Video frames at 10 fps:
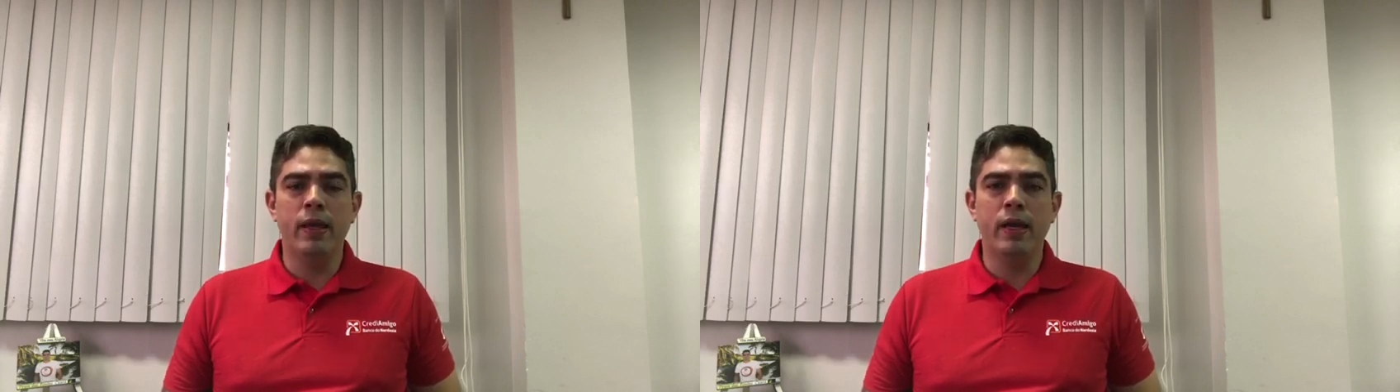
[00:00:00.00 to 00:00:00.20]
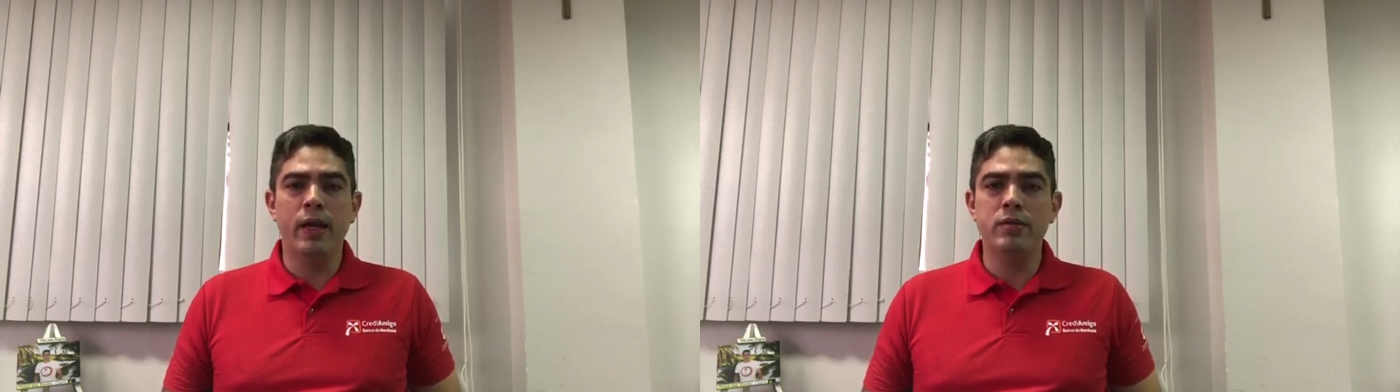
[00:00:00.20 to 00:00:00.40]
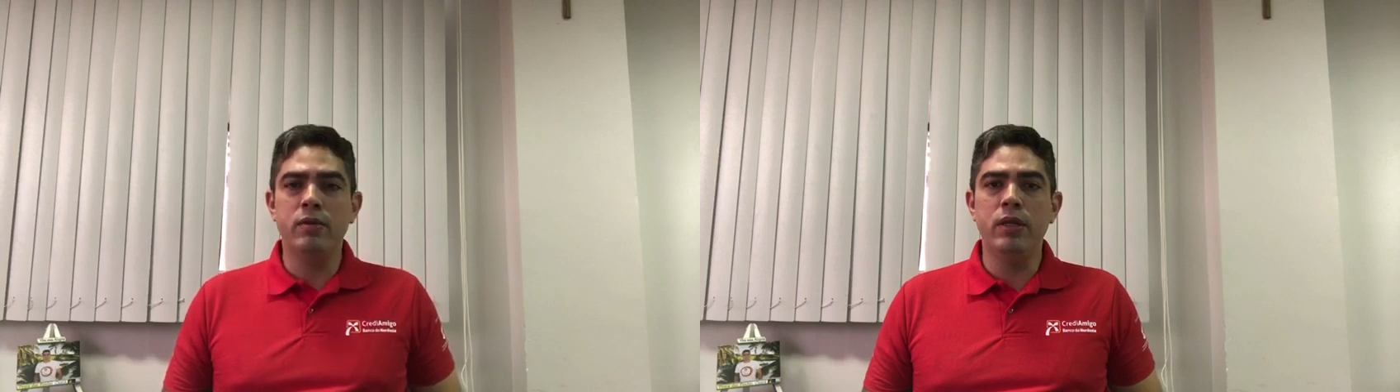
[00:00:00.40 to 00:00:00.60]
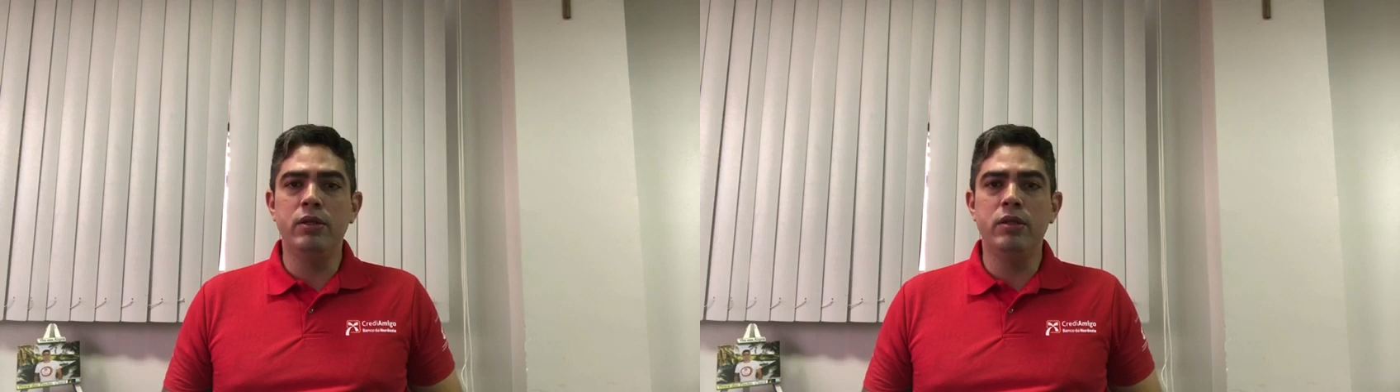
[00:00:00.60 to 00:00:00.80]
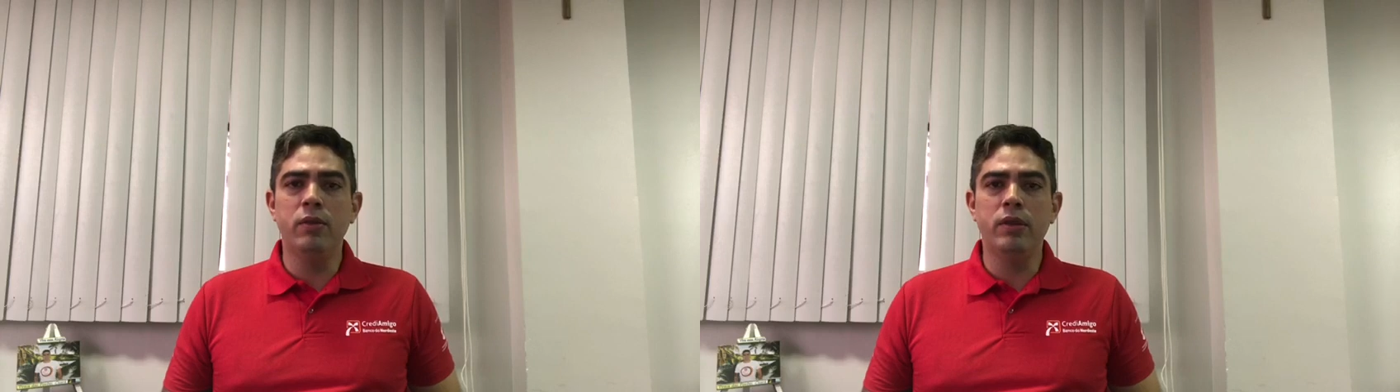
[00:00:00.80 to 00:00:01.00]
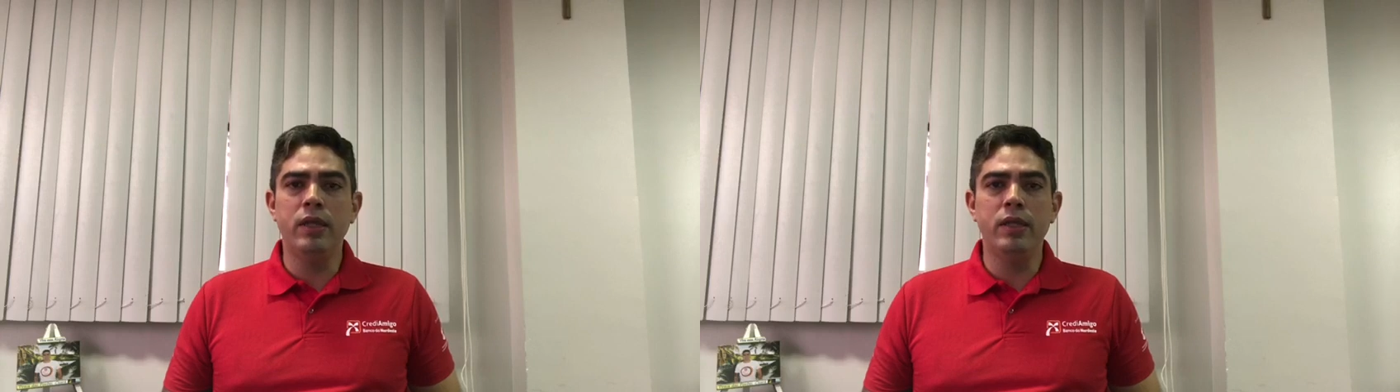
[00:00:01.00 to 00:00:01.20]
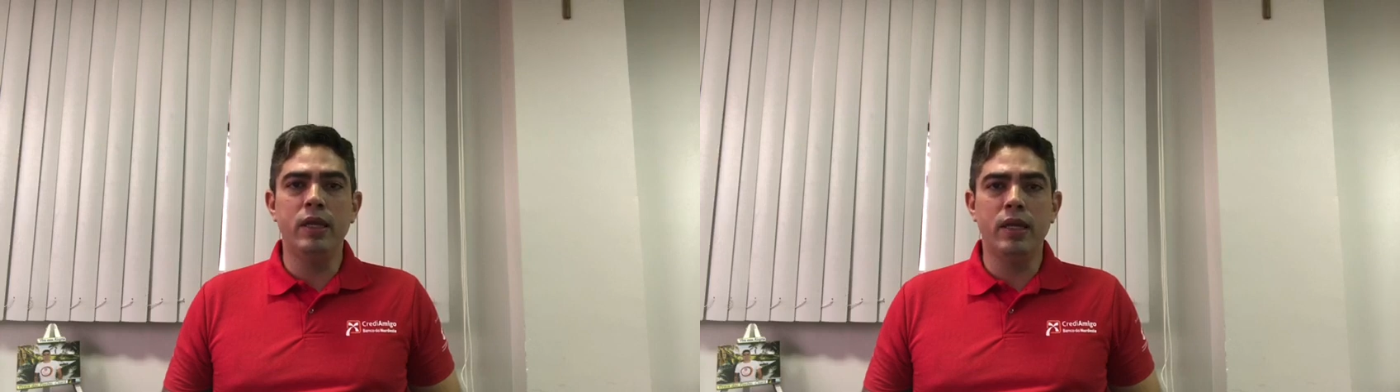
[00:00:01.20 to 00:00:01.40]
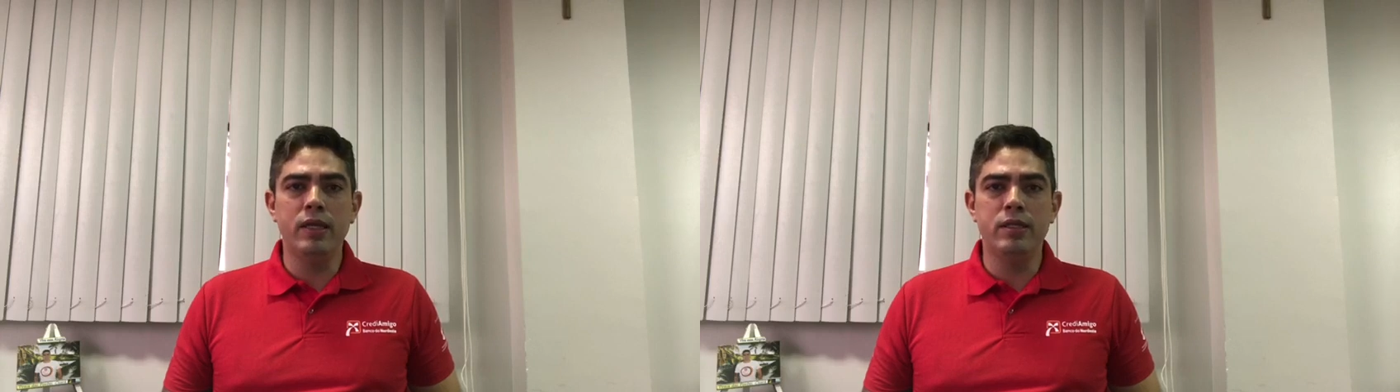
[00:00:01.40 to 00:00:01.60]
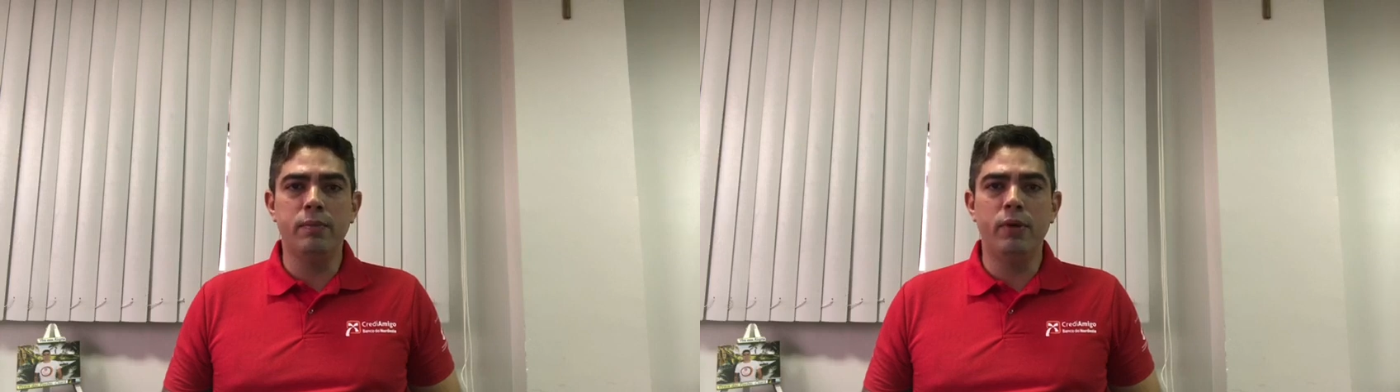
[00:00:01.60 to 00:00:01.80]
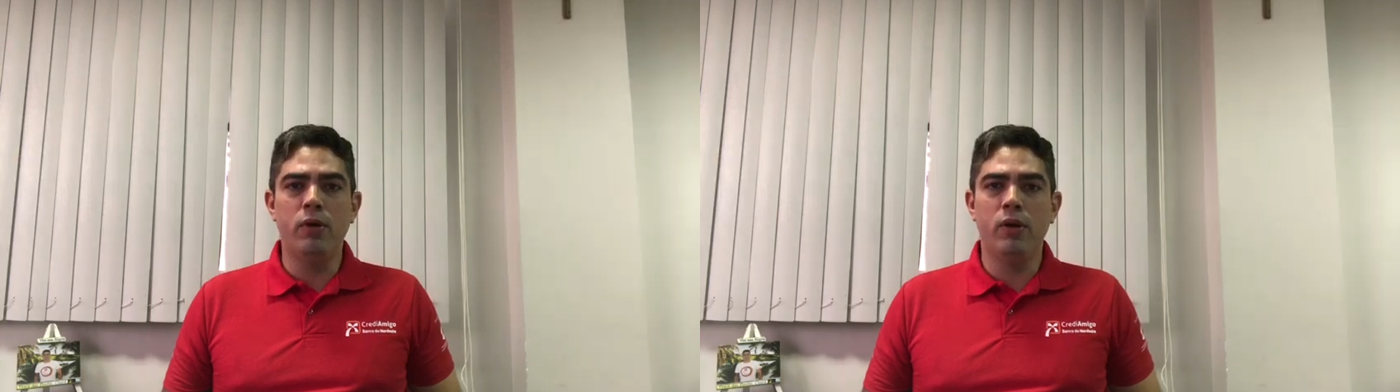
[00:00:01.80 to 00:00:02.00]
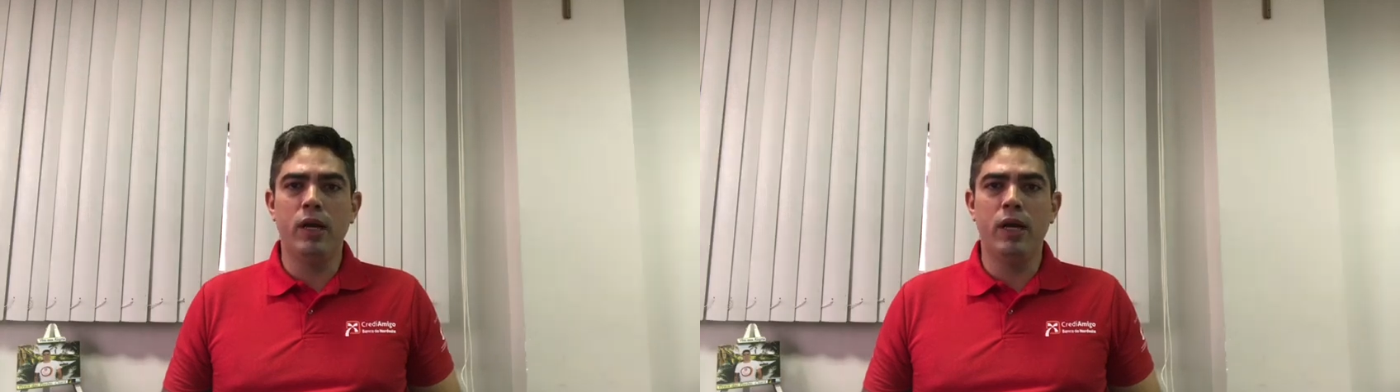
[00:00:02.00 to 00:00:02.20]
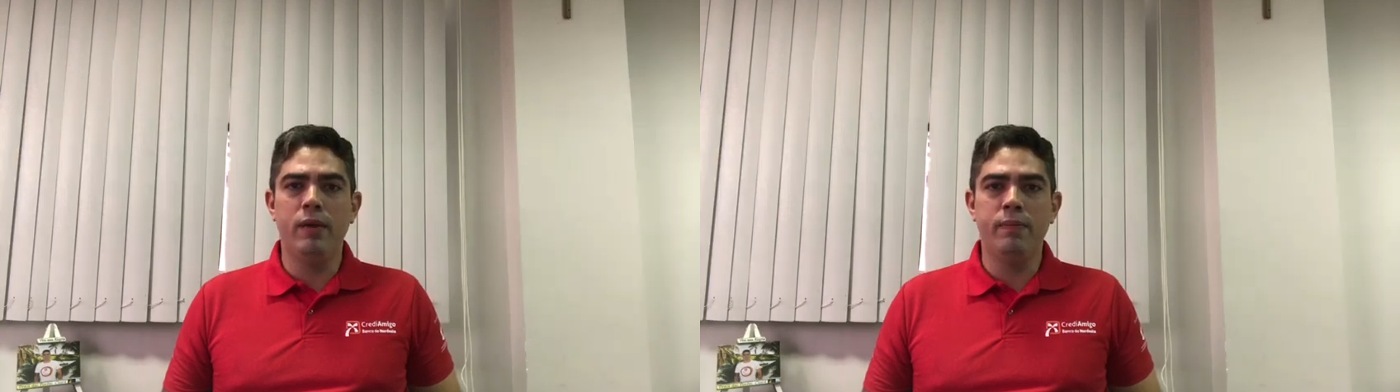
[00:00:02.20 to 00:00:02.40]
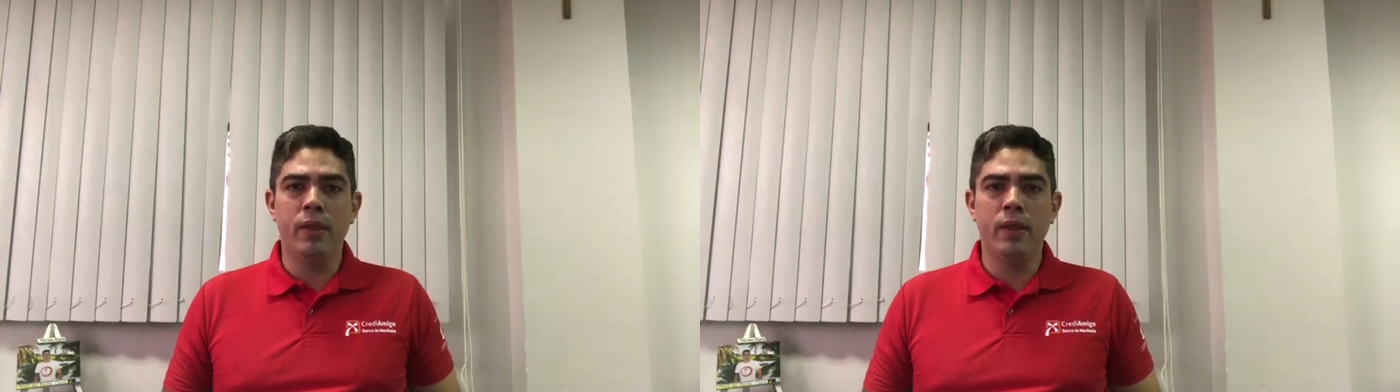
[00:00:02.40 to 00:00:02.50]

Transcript: Caso o cliente não tenha interesse de prorrogar,